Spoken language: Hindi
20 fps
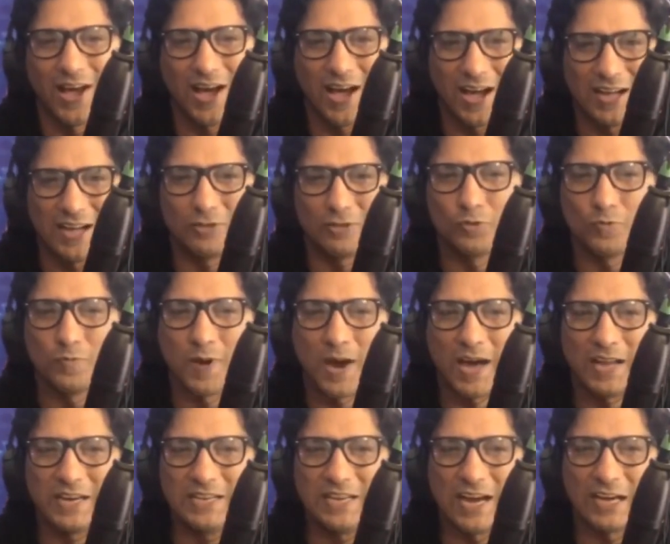अगर
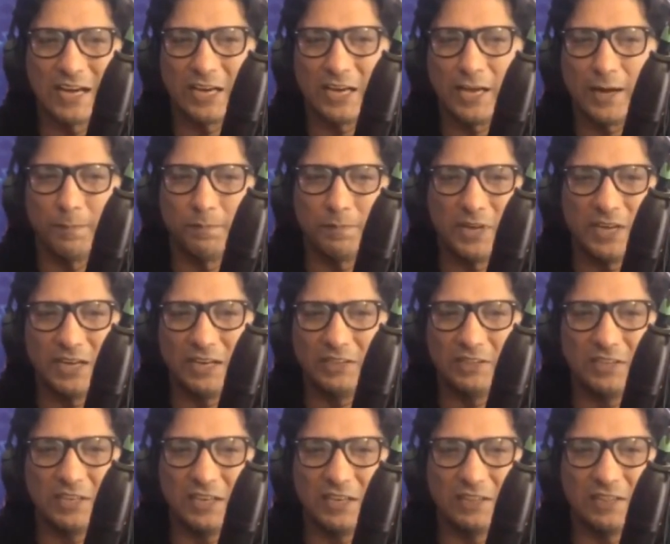तुम्हारी आंखें अपने
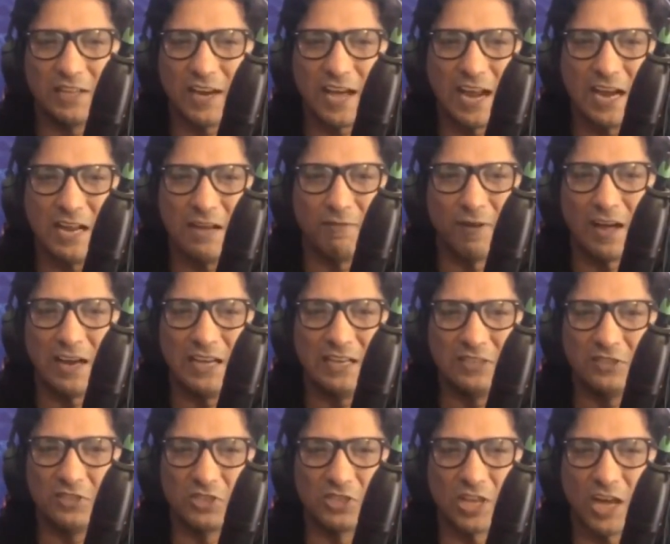इर्द गिर्द रहने वाले
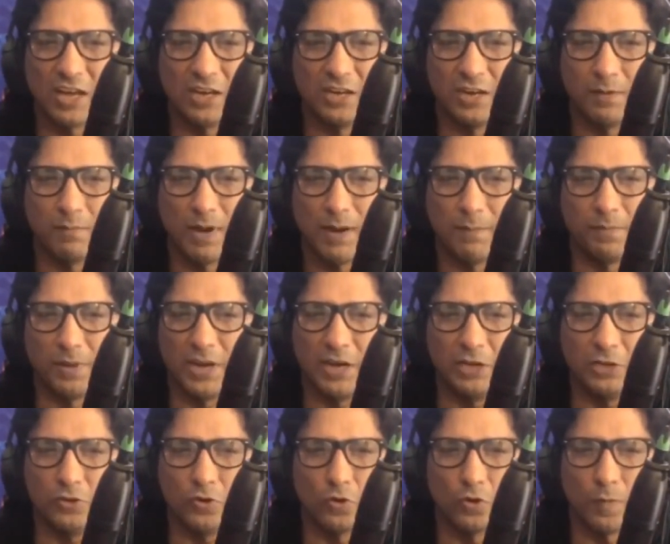इंसान नमा
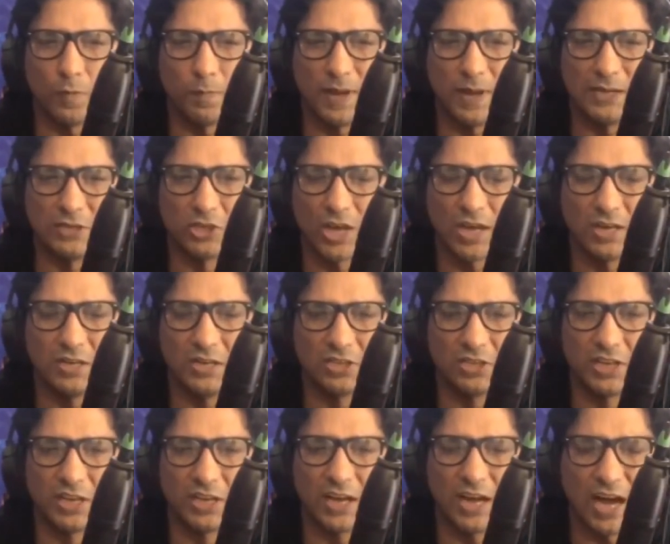भेड़ियों को पहचानने
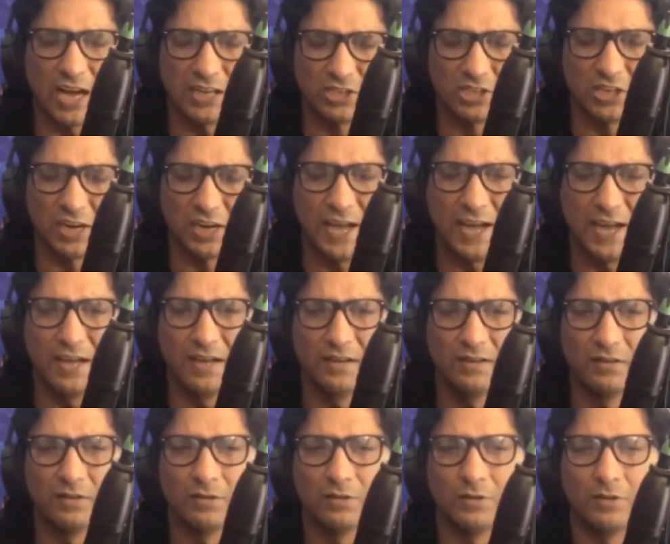से कासिर
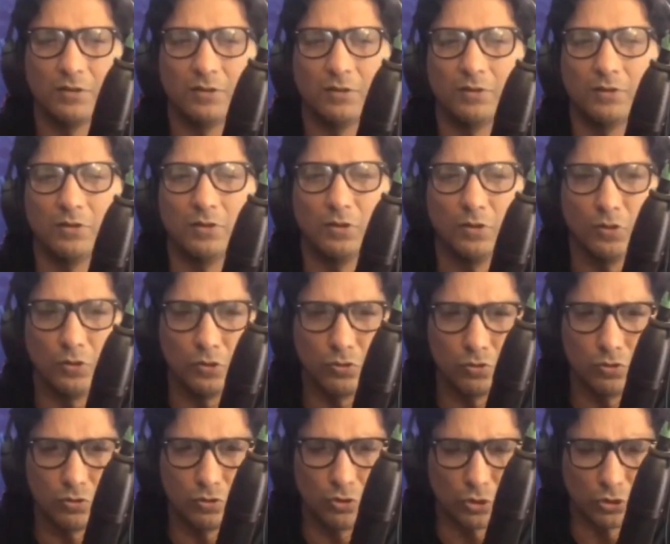
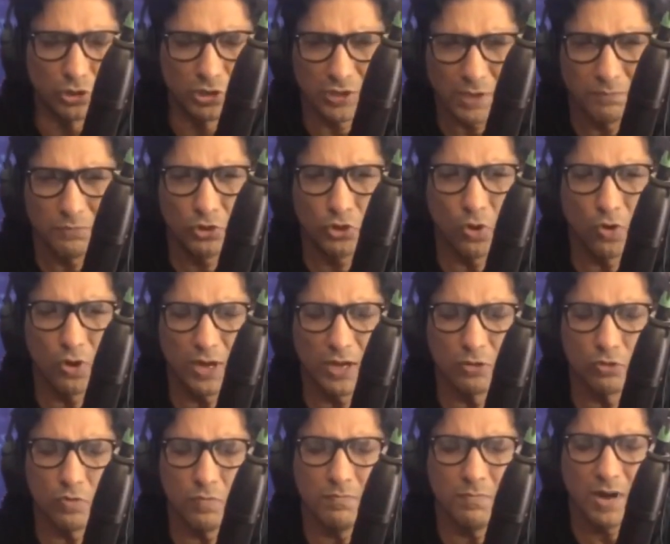हैं तो समझो कि
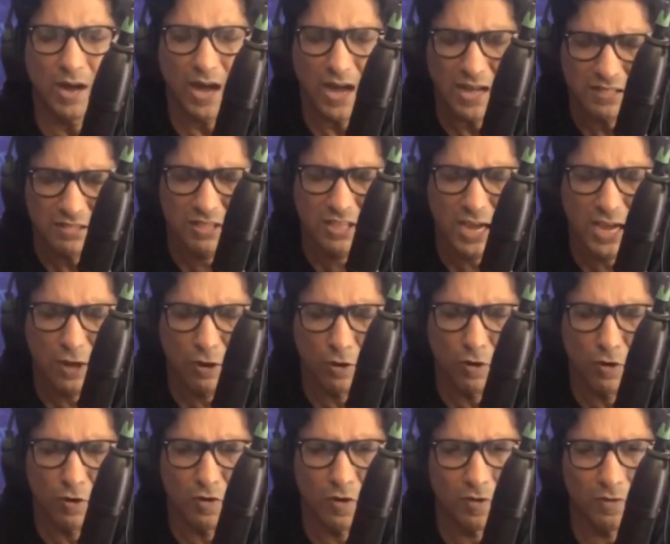तुम अंधे हो